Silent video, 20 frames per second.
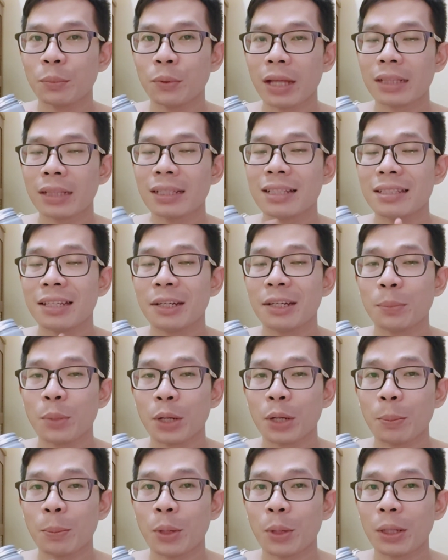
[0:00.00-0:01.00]
buat ngecilin
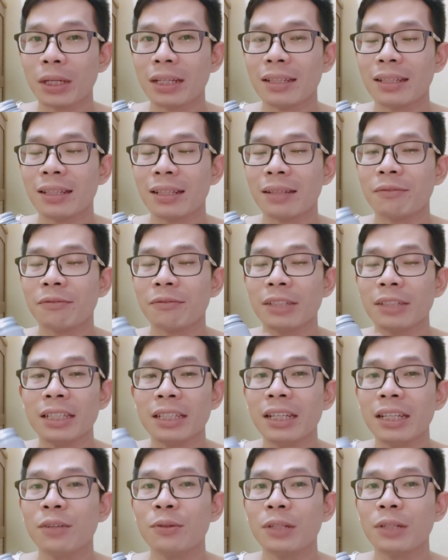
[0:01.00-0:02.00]
pori-pori
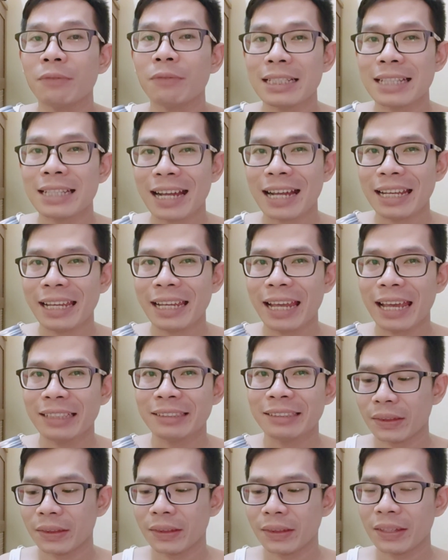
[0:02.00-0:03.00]
di kulit baca
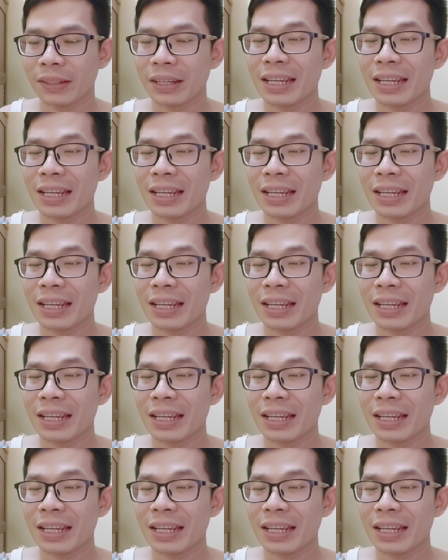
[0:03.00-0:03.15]
kalian.